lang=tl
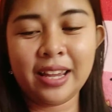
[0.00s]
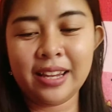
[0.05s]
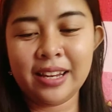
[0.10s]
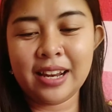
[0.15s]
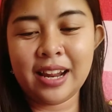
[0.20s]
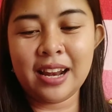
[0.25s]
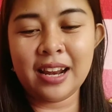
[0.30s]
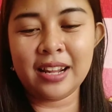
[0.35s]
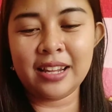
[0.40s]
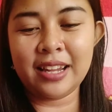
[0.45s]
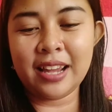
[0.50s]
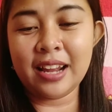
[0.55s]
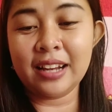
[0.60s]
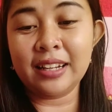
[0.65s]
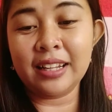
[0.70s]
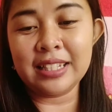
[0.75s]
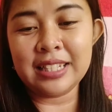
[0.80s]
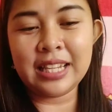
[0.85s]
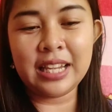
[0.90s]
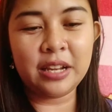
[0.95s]
aking lalagyan
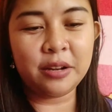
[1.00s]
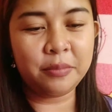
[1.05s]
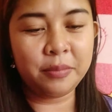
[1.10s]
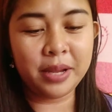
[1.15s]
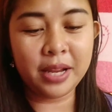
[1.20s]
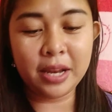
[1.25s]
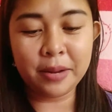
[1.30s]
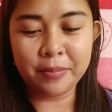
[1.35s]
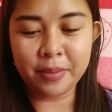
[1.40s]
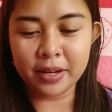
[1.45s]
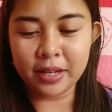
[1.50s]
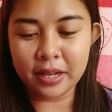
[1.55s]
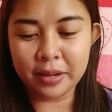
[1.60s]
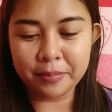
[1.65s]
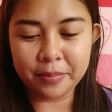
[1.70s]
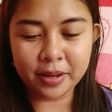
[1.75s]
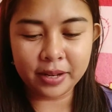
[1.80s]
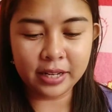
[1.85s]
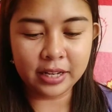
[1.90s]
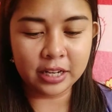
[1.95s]
kasi
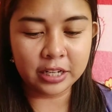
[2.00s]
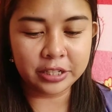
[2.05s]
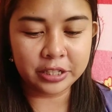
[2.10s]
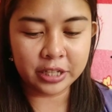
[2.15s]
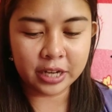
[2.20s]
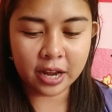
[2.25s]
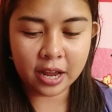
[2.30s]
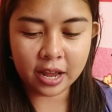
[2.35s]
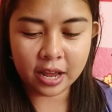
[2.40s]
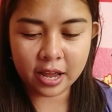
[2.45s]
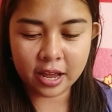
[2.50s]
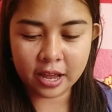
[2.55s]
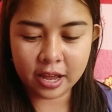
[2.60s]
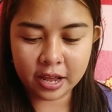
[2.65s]
lumilipad-lipad na siya.